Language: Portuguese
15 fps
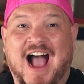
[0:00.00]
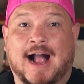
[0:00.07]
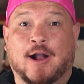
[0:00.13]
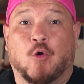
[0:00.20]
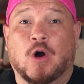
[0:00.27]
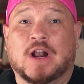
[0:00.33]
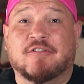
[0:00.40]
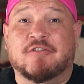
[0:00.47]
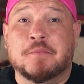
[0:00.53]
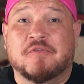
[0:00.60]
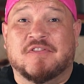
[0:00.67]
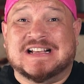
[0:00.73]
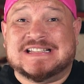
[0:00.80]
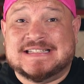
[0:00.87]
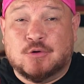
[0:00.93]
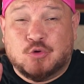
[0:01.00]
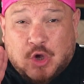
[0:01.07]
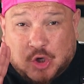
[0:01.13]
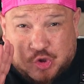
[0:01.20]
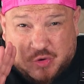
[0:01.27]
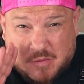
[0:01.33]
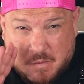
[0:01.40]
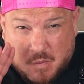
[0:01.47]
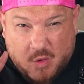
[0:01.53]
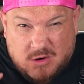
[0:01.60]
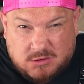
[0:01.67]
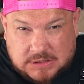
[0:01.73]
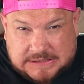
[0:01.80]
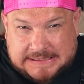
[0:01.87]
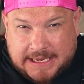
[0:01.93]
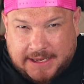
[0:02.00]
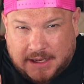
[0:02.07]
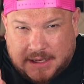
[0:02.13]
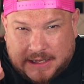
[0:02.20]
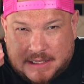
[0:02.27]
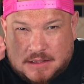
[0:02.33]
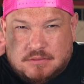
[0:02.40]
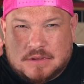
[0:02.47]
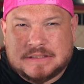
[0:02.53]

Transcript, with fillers: Agora vamos fazer o nosso molho secreto.